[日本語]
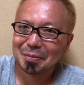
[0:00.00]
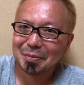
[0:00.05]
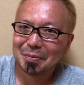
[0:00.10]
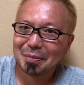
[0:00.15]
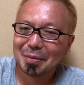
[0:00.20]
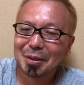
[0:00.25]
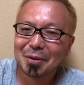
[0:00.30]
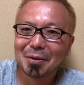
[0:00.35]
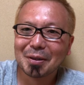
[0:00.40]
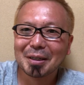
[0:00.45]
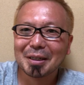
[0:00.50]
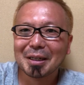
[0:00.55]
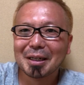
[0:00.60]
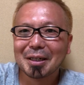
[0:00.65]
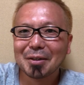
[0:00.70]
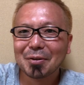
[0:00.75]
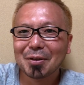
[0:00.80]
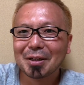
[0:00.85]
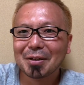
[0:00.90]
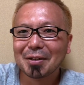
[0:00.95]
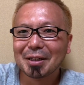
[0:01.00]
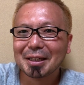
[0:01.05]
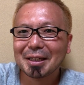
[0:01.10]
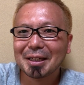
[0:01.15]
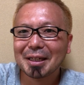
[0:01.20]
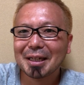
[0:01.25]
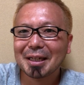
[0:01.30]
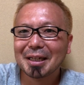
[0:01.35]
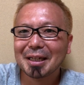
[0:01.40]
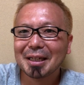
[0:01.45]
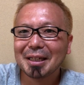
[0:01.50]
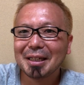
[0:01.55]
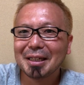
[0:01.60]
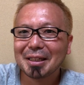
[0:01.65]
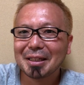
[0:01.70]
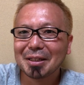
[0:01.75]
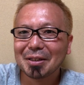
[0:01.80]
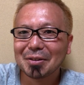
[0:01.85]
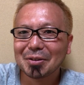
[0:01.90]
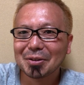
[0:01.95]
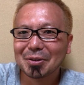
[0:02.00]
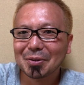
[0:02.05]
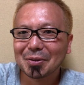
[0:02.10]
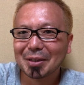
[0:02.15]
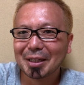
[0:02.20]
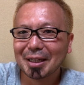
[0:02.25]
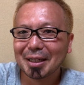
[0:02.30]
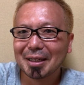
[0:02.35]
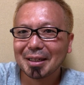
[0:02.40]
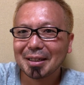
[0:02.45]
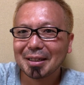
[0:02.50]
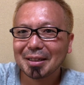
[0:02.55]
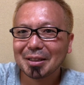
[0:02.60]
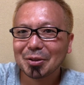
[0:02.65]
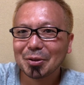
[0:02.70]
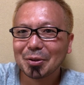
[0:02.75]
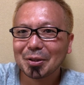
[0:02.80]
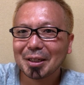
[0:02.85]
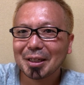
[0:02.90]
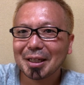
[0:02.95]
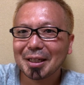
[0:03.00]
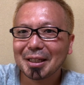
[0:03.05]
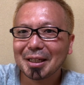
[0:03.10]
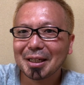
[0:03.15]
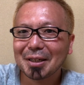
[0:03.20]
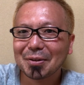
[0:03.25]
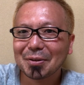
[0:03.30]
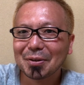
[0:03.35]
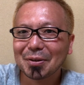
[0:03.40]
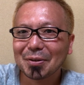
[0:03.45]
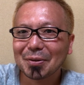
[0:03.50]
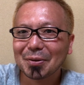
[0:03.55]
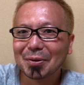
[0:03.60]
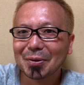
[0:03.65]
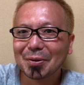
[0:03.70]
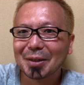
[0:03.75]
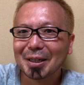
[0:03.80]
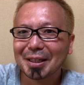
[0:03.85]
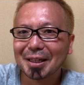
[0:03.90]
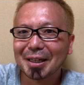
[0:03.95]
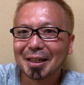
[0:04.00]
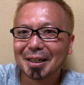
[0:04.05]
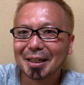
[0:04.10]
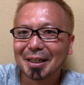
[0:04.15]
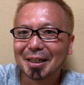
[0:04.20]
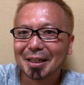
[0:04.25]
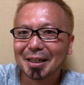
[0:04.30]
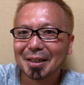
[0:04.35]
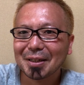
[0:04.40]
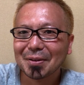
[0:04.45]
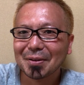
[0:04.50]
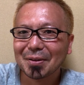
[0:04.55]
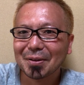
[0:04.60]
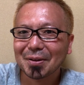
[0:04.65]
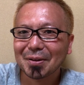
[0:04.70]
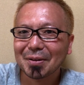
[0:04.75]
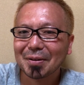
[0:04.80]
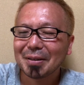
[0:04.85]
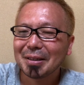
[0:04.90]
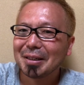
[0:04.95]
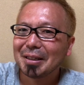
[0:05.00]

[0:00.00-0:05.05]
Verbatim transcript: まあ、要はアドラーは機嫌がいいっていう状態上機嫌であるということがねあの